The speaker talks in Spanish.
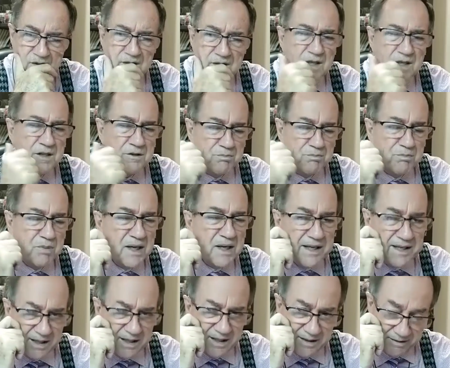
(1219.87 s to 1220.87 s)
y
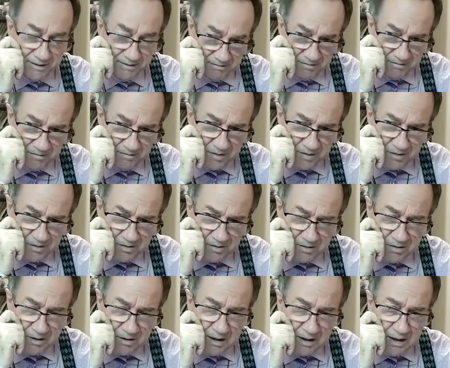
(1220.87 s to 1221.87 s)
explícale,
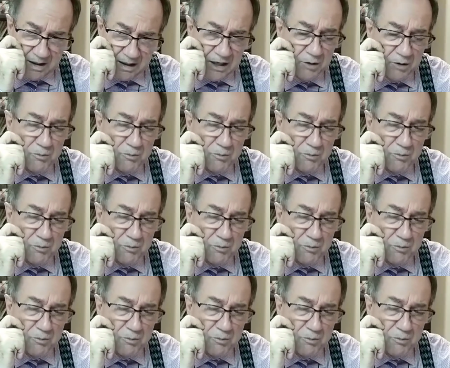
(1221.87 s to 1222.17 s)
al